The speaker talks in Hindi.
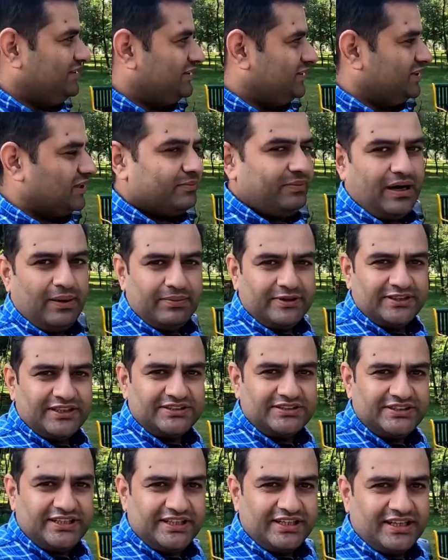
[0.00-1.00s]
एक तजर्बा आपके
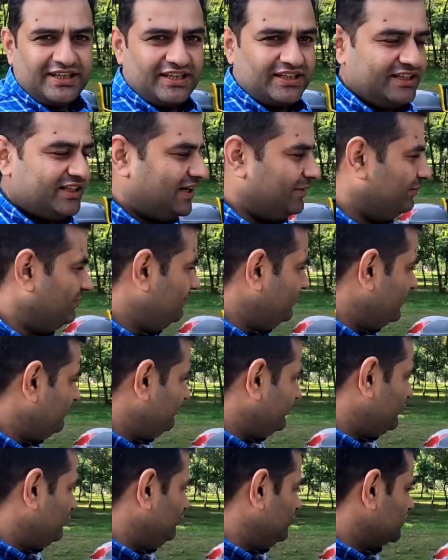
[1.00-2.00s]
साथ शेयर करना था आपने मेरे
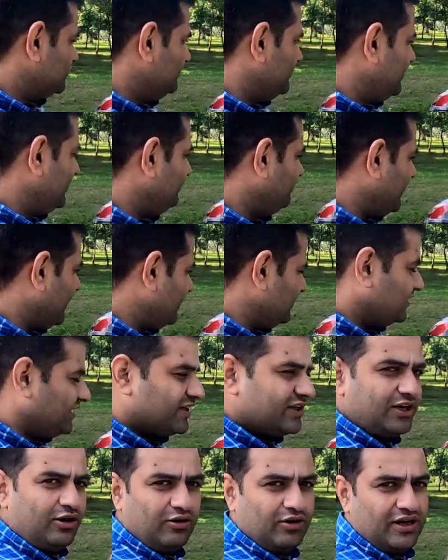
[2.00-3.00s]
टूर्स में ये बाइक
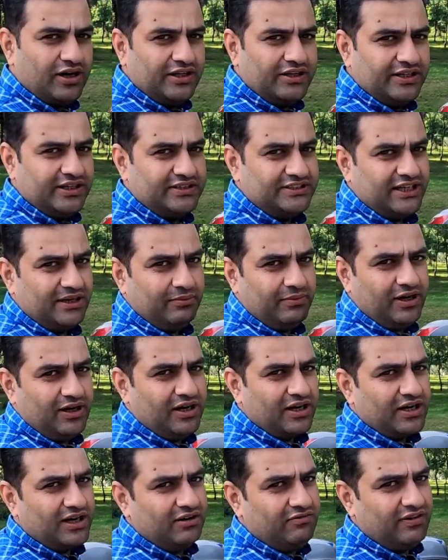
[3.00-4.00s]
देखा होगा ये
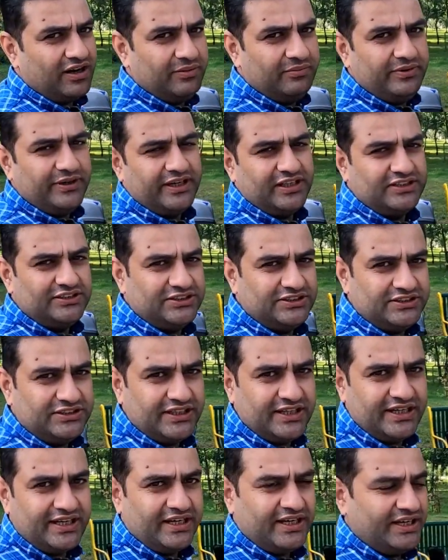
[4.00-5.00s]
यामा का वाई जी
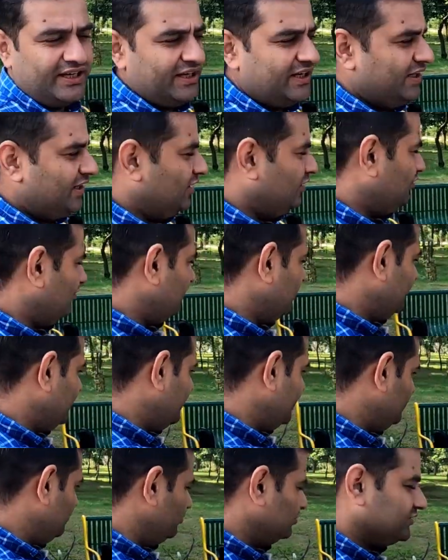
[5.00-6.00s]
है और
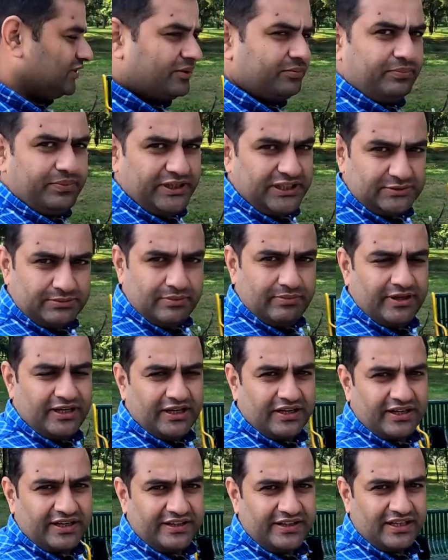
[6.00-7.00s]
ये 2020 में
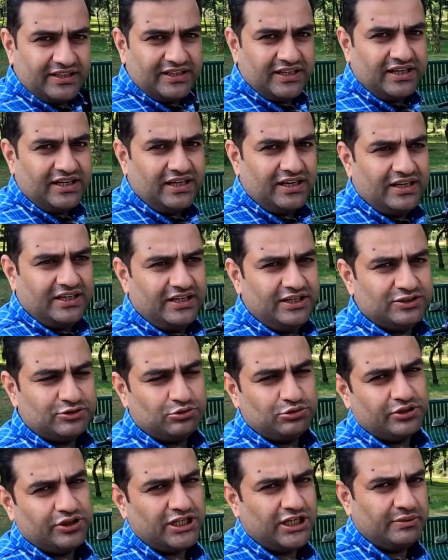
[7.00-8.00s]
मैंने ख़रीदा था
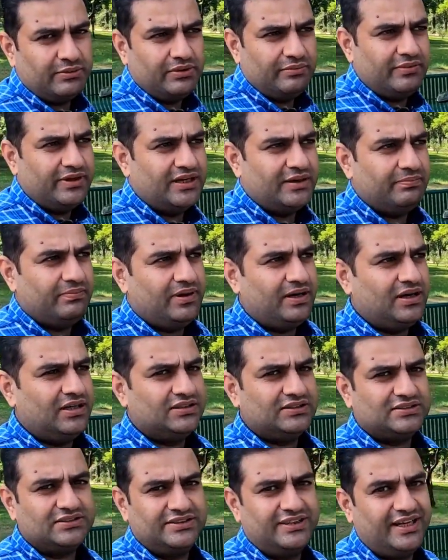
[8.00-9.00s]
इसको तकरीबन मेरे
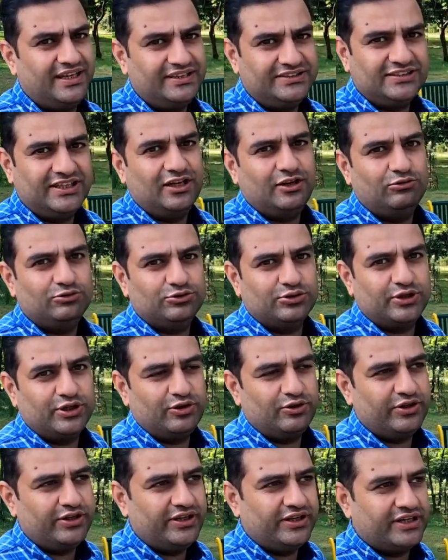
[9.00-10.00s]
पास ढाई साल हो चुके
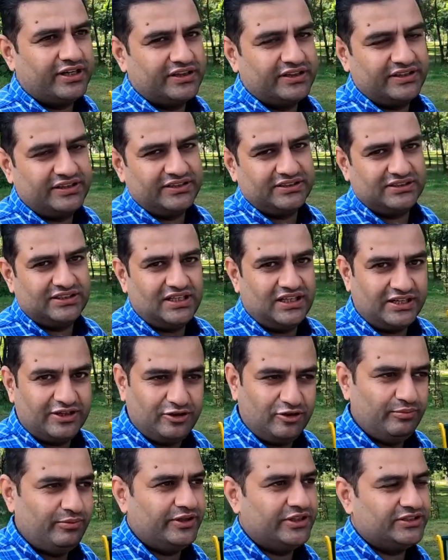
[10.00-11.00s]
हैं और ये इकतीस हज़ार
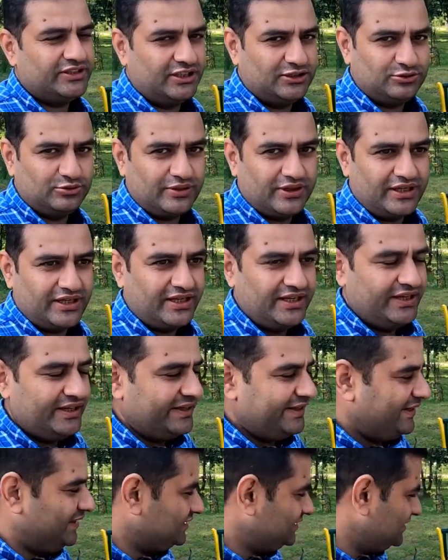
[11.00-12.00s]
किलोमीटर चल चुका है
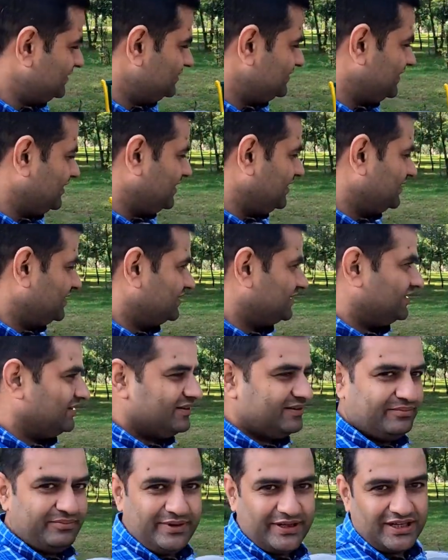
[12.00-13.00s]
इसके साथ
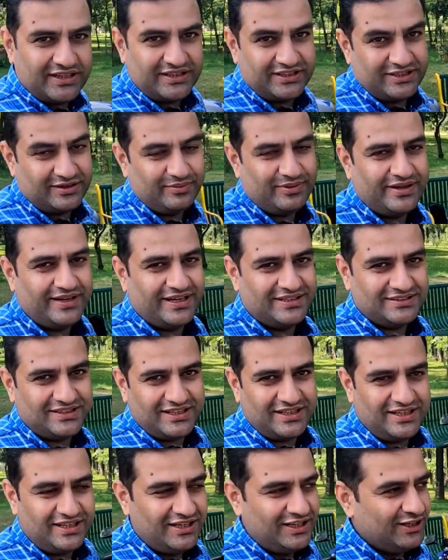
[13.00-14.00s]
मेरा तजर्बा
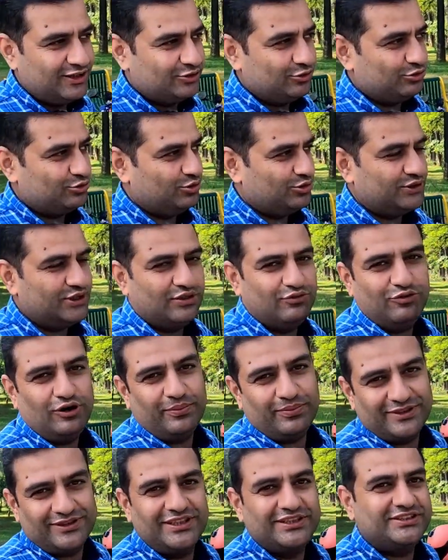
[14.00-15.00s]
कैसा रहा तो सोचा वो
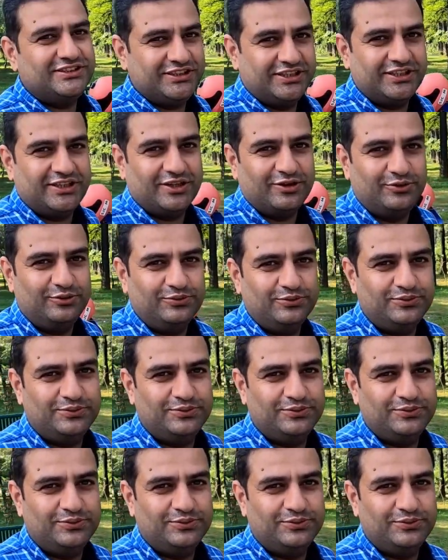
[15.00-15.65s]
आपके साथ शेयर कर दूँ